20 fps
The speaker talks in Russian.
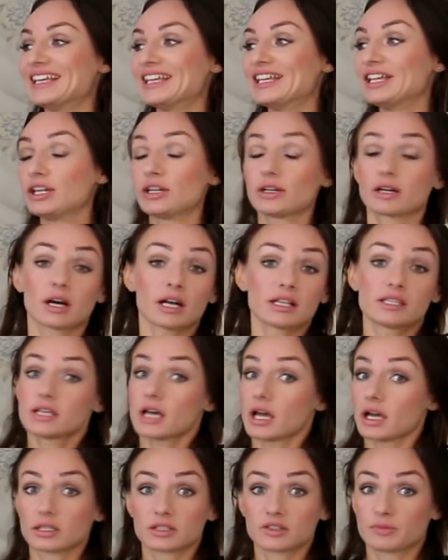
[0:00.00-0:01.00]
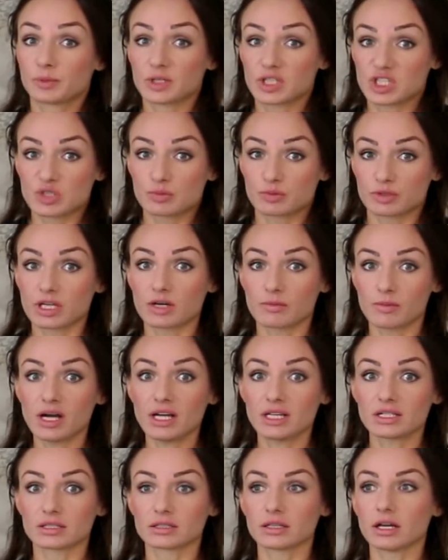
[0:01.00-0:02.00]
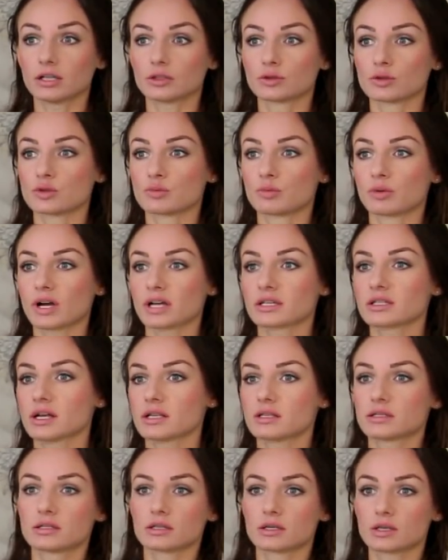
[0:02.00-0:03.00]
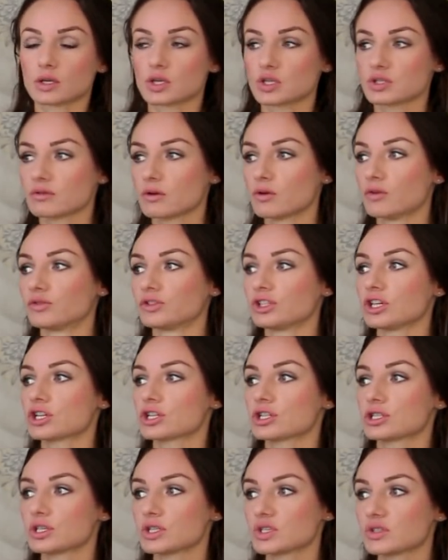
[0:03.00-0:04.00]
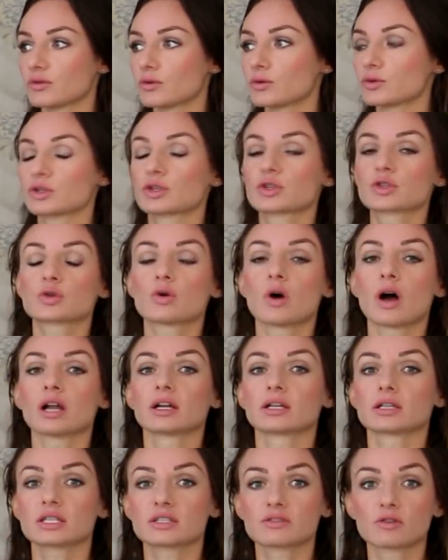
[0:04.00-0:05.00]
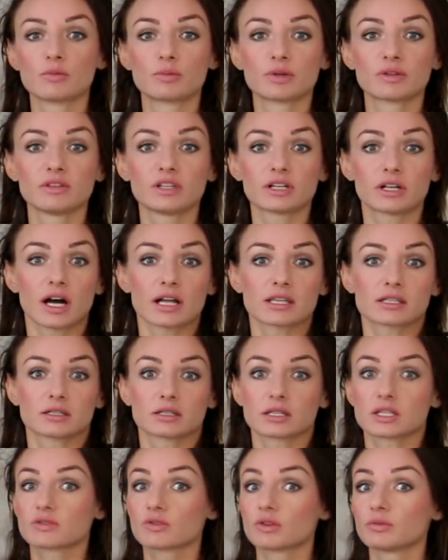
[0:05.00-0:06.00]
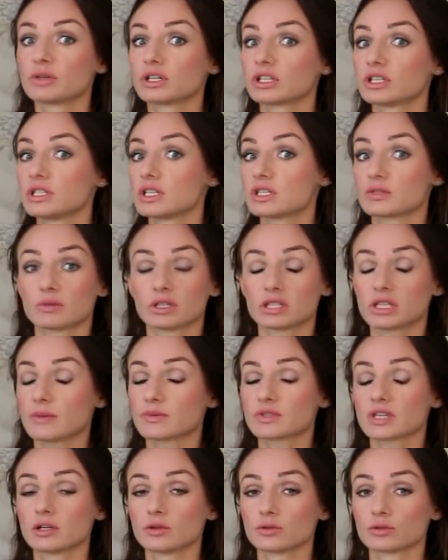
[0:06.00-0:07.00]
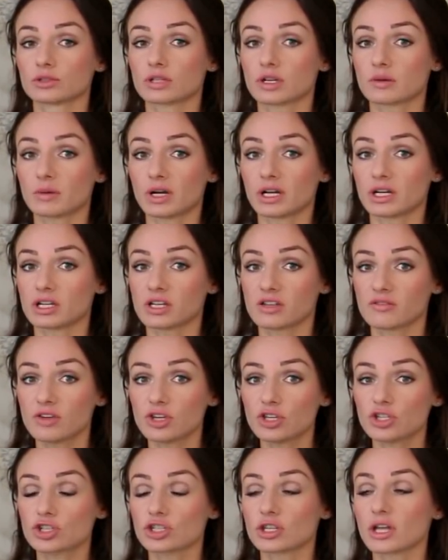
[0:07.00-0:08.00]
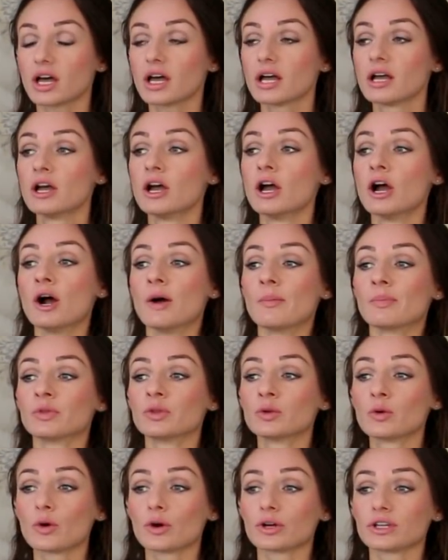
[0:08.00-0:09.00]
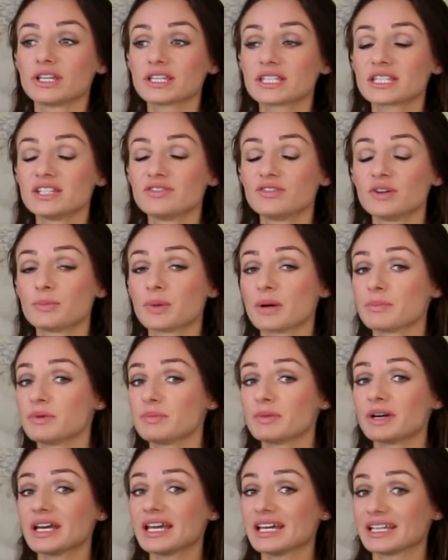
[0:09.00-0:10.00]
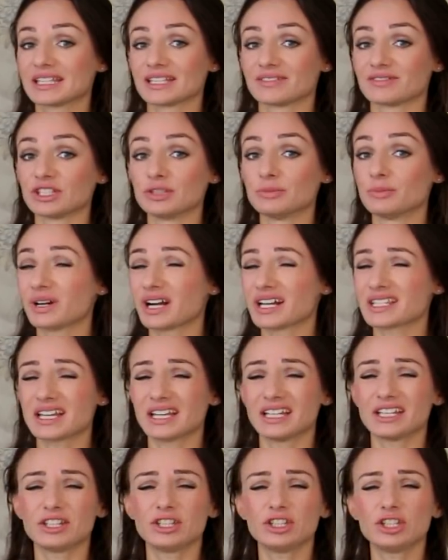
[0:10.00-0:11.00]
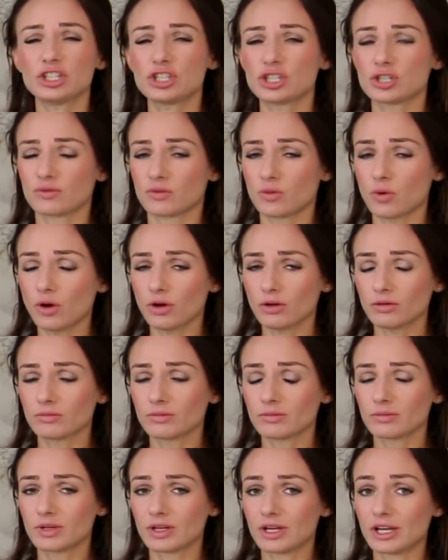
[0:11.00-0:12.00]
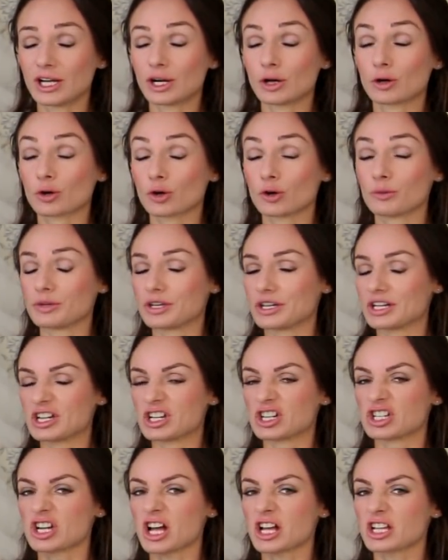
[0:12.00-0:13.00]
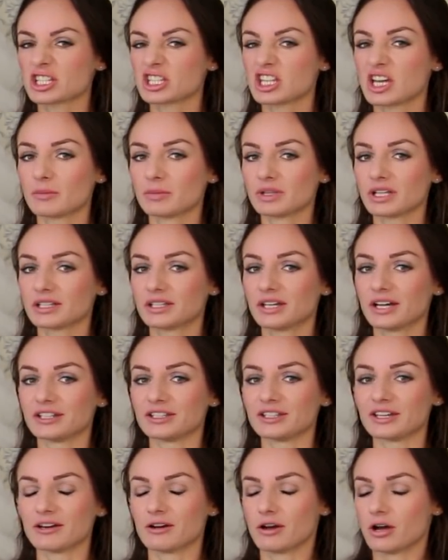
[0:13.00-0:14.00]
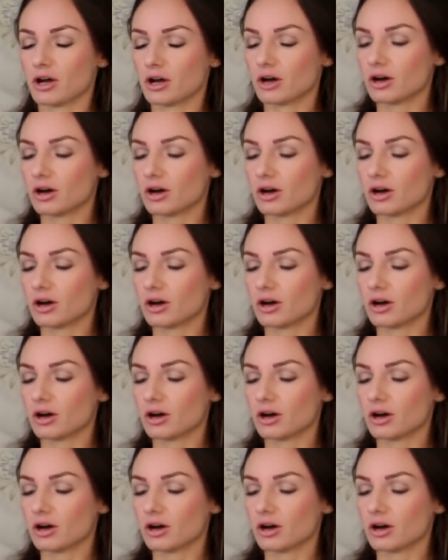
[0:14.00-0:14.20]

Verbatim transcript: И хотя это, в принципе, нормально, да, то есть показать э, свою внешность, свою сексуальность, свою привлекательность, свой магнетизм, это абсолютно нормальная вещь, да, но если вы помимо этого не показали ничего, кроме жажды обладания –